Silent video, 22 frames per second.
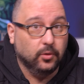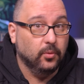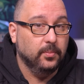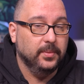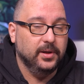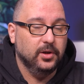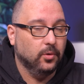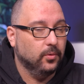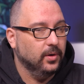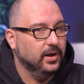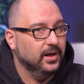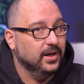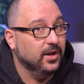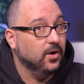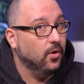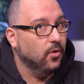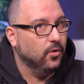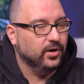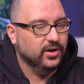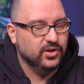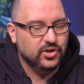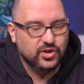o meglio quelli
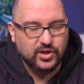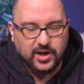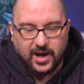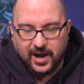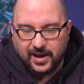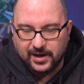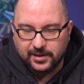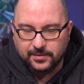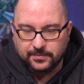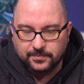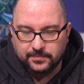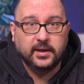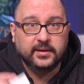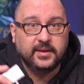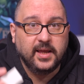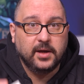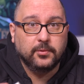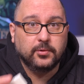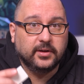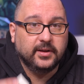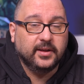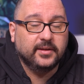originali ed è
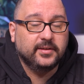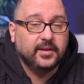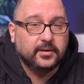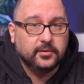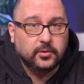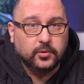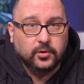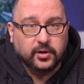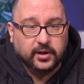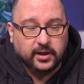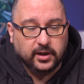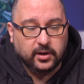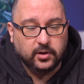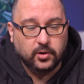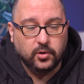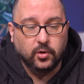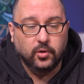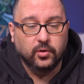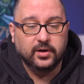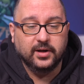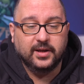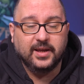un adattatore
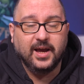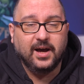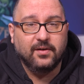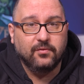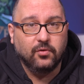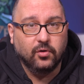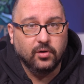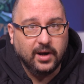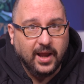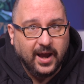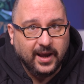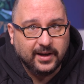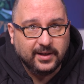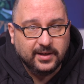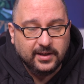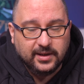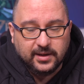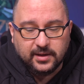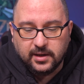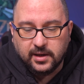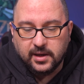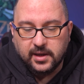con cavo
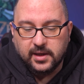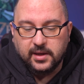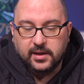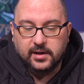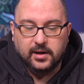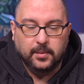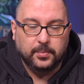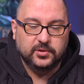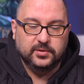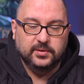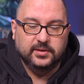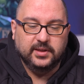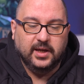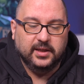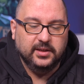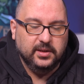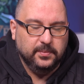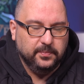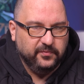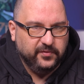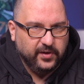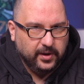Lightning, la possibilità
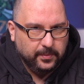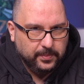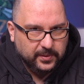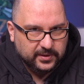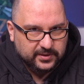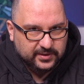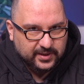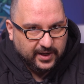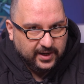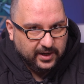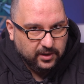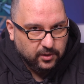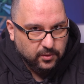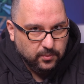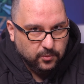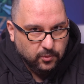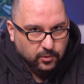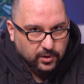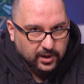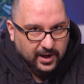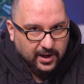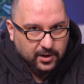di far passare
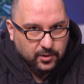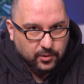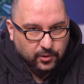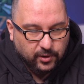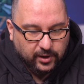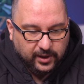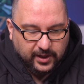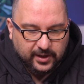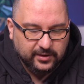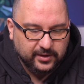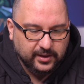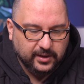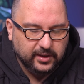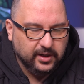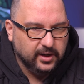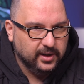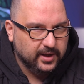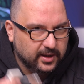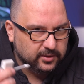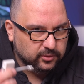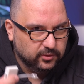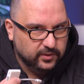comunque la corrente nel
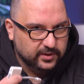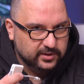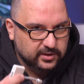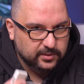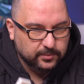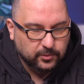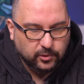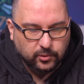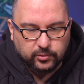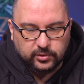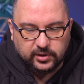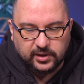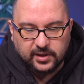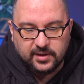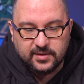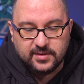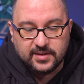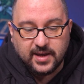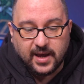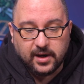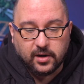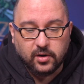caso dovessimo
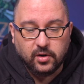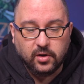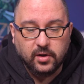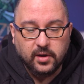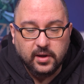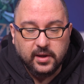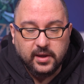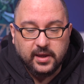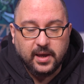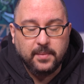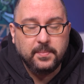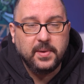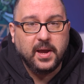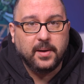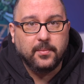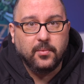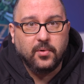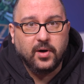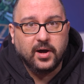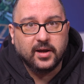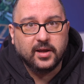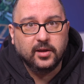utilizzarlo e
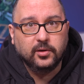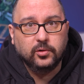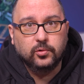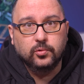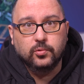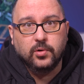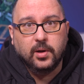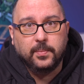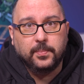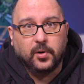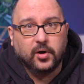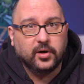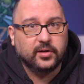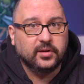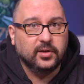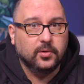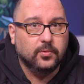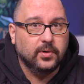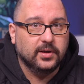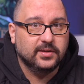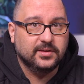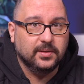abbiamo anche due porte
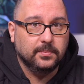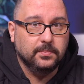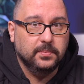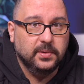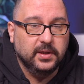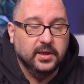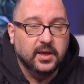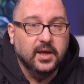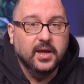USB.